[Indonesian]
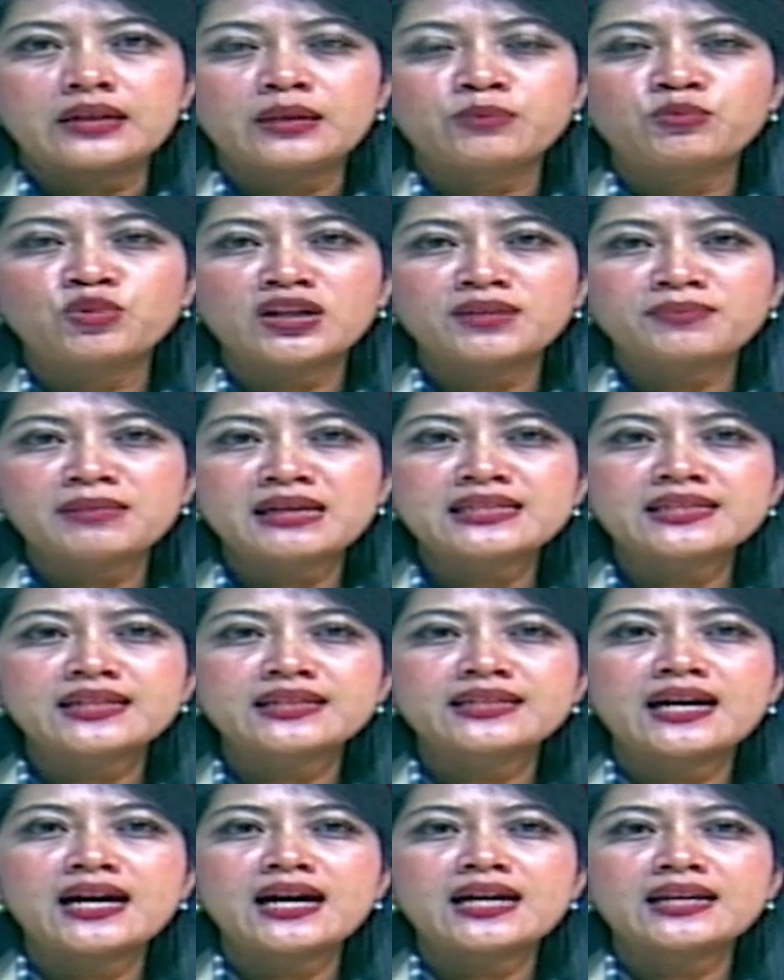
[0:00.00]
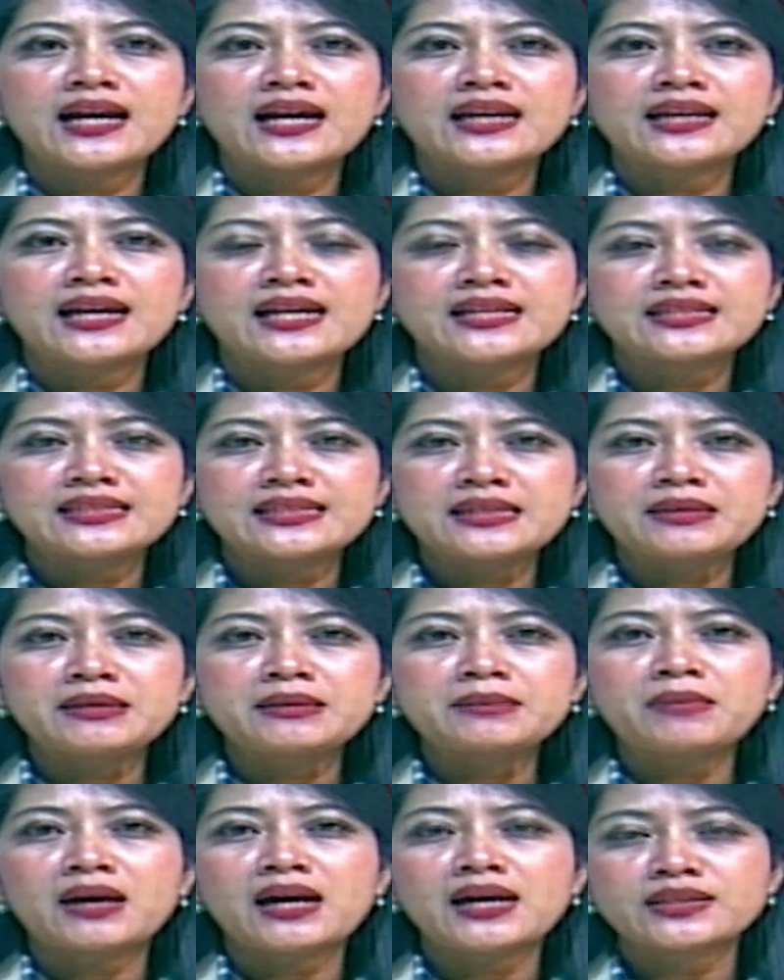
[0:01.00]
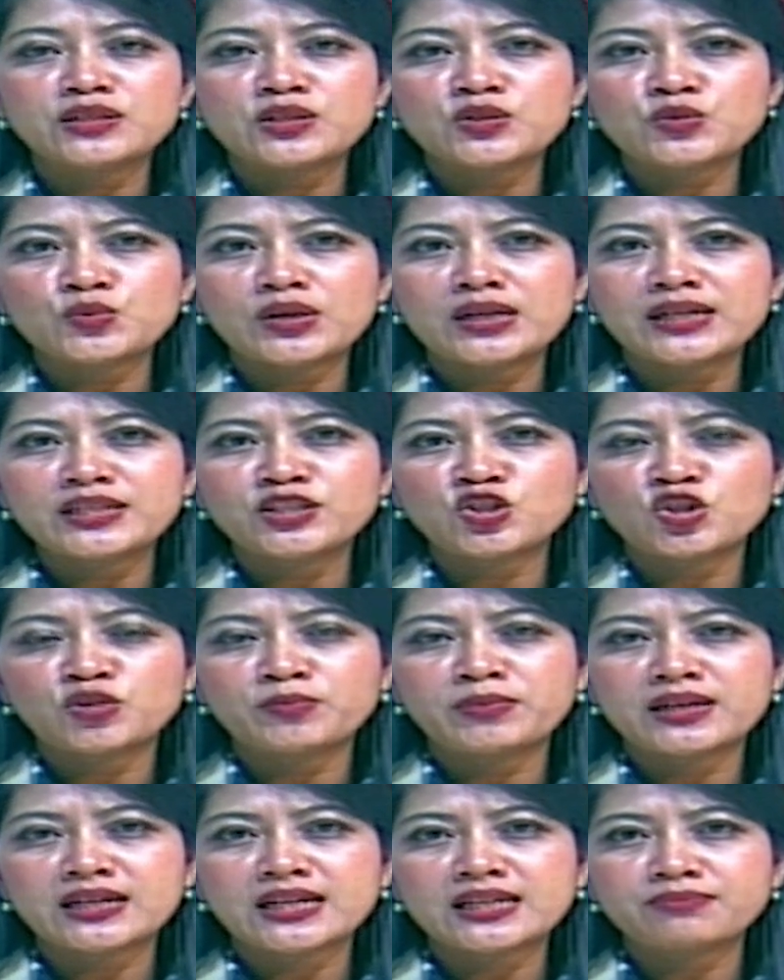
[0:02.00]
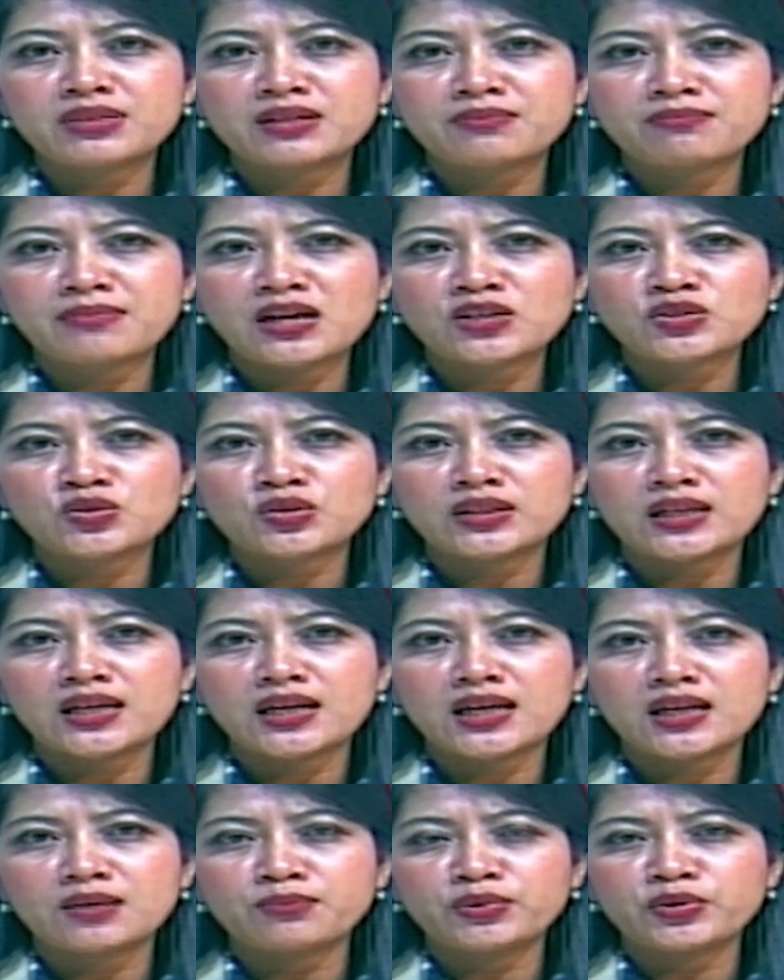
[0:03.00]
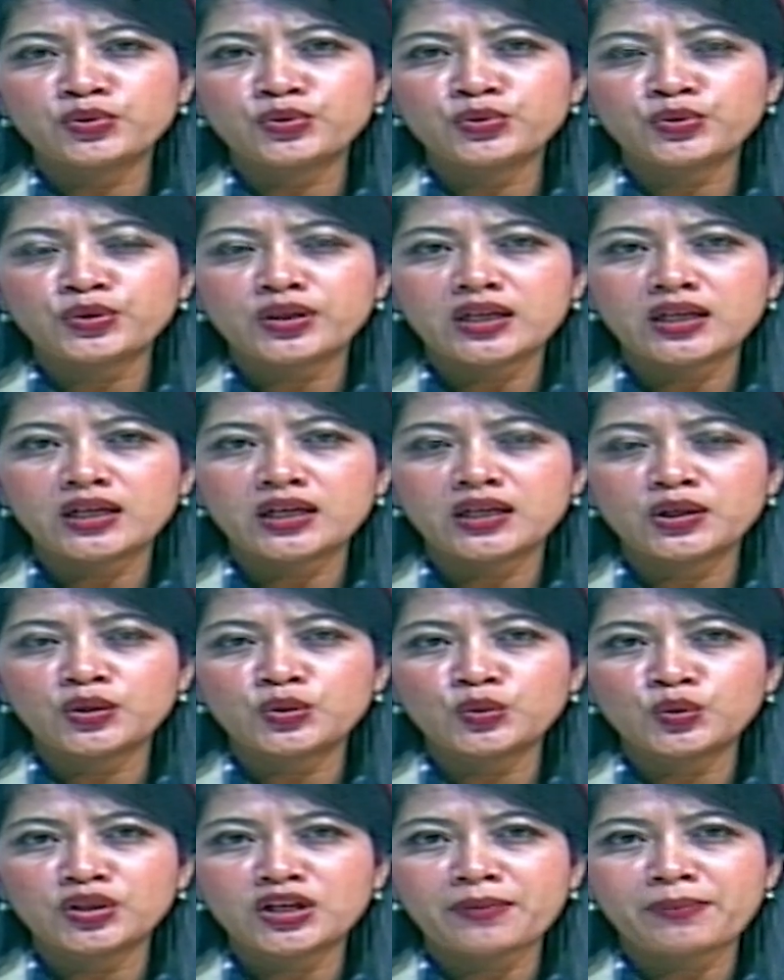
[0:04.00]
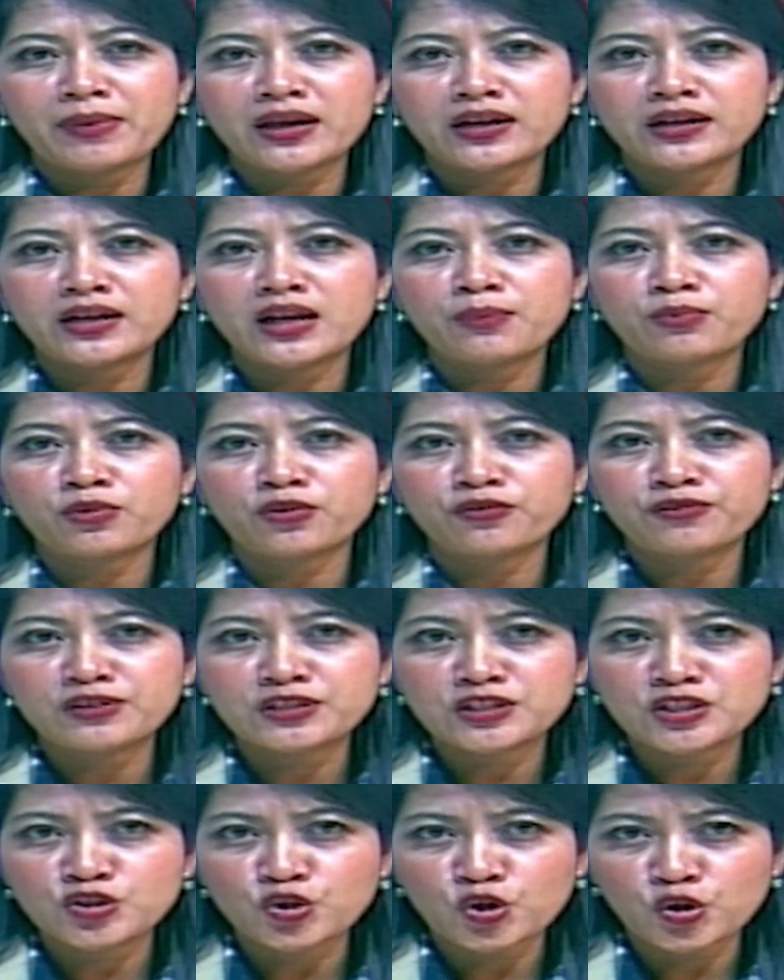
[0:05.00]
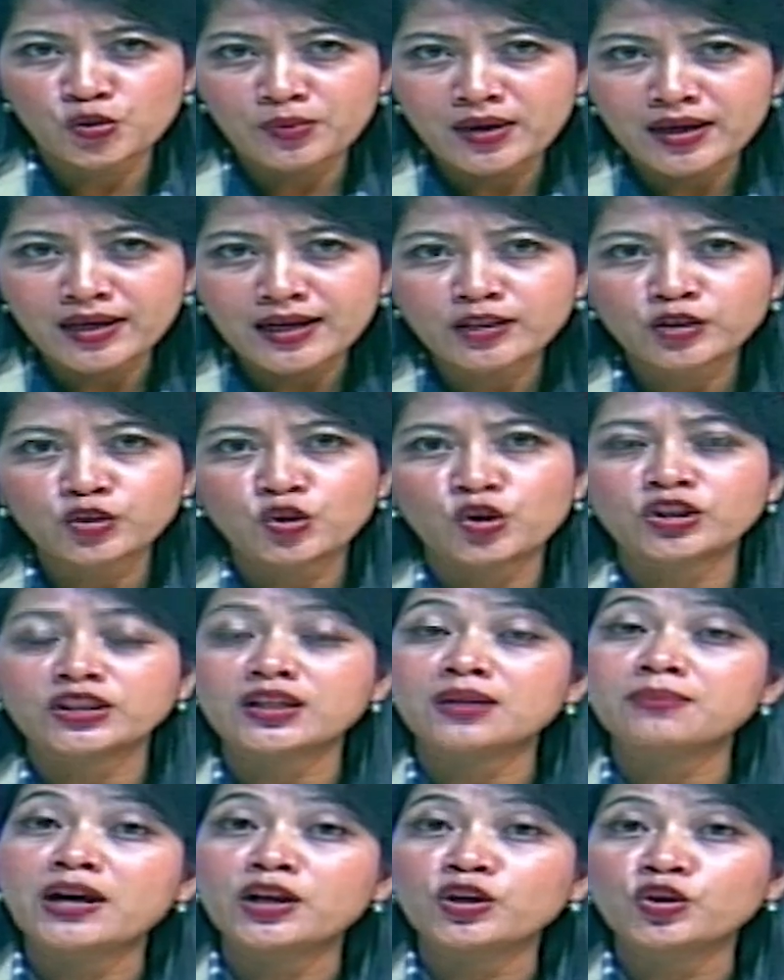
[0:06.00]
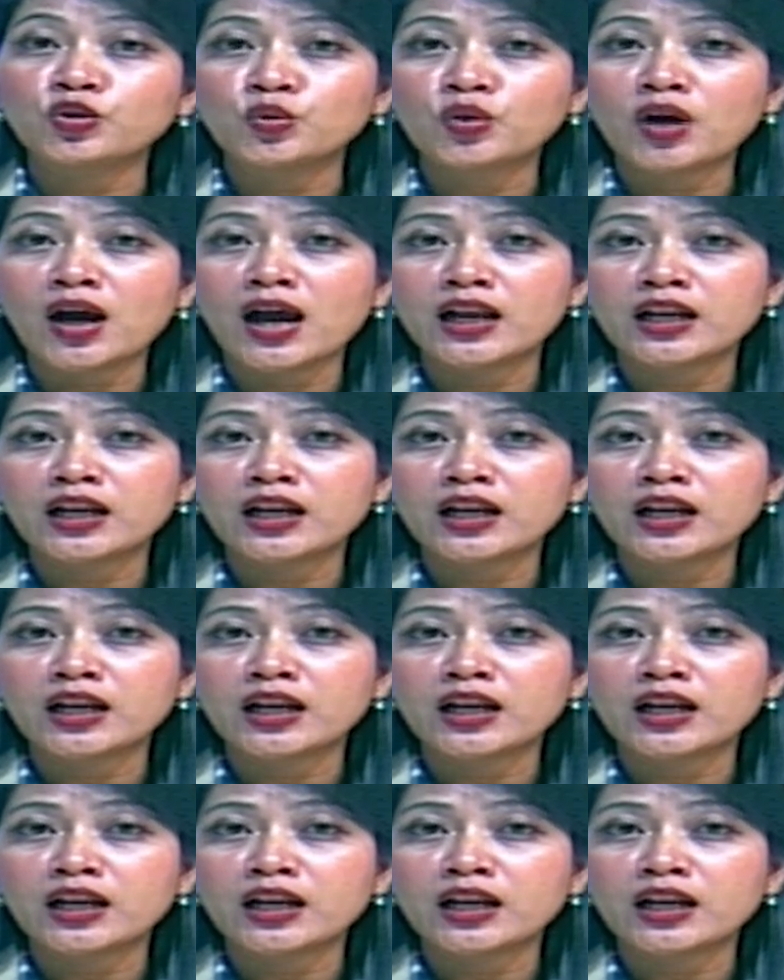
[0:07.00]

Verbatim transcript: Ribuan masa dari Aliansi Mahasiswa Jawa Barat bermaksud ingin menduduki gedung DPRD Provinsi Jawa Barat Kota Bandung.